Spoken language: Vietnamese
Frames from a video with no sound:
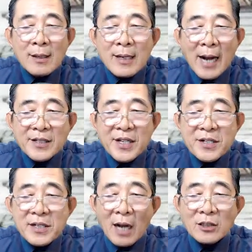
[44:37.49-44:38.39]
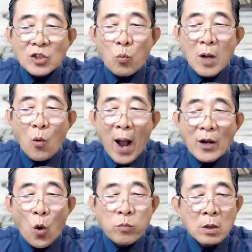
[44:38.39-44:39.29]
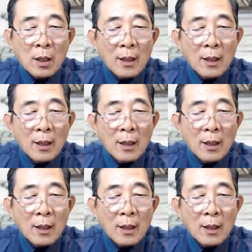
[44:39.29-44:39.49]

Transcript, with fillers: gần như lật tung cả hoàng cung.